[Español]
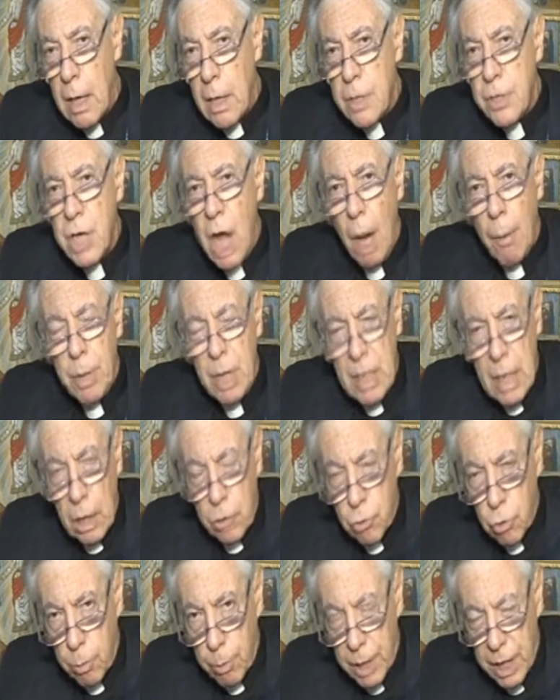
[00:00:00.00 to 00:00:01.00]
Ya había
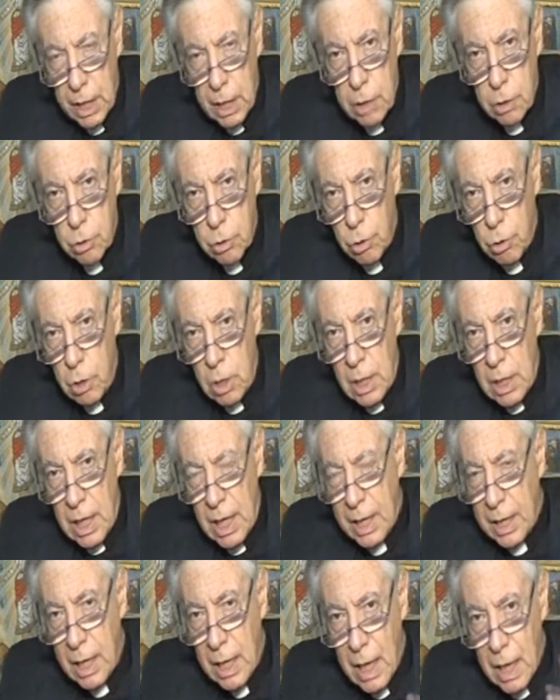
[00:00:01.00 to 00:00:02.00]
sobre esto
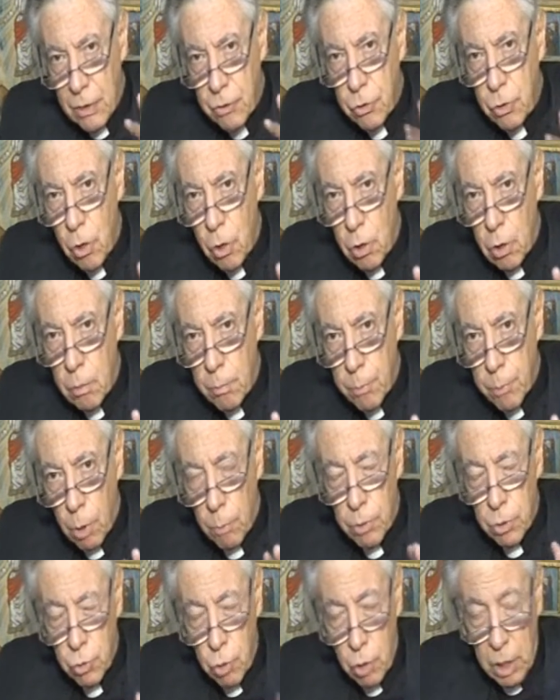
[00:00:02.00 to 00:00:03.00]
legislación
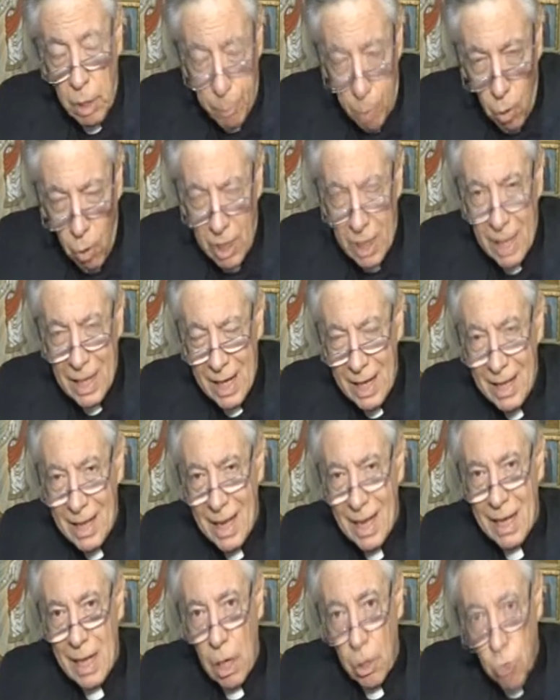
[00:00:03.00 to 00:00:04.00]
provisoria, pero que
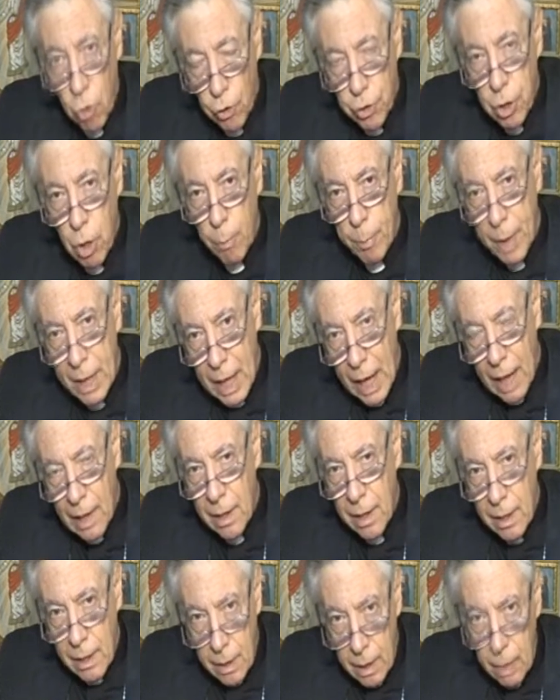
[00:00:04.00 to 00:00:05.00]
quede en el Código Penal
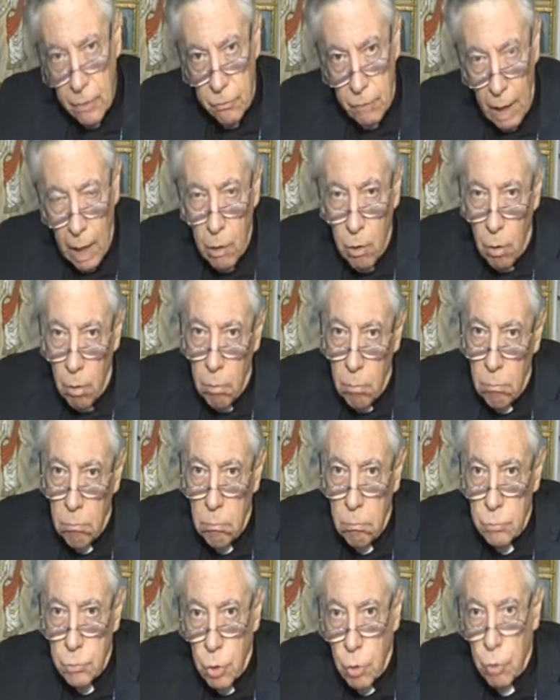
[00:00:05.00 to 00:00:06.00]
es algo,
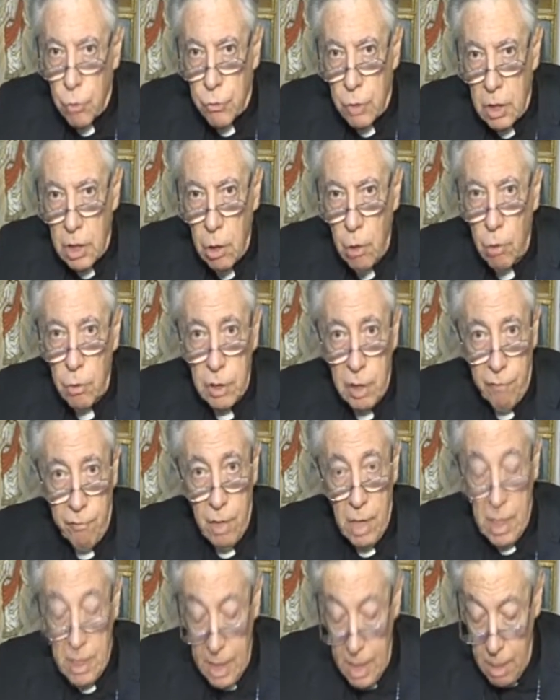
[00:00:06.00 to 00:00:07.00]
yo considero,
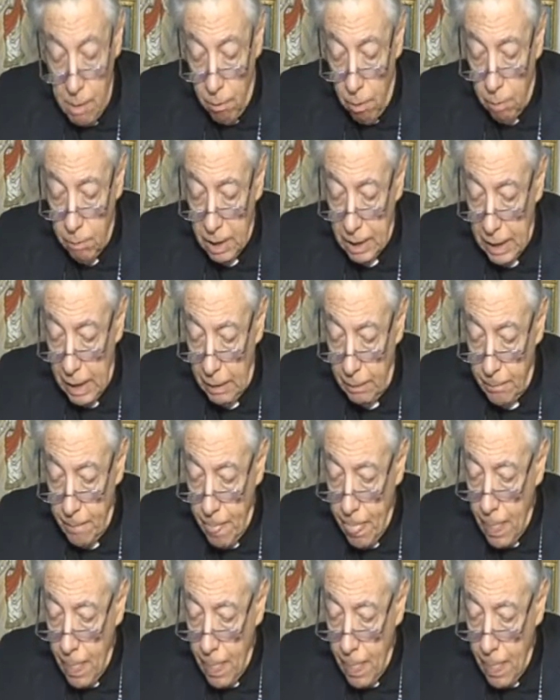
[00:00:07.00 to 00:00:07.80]
definitivo, ¿verdad?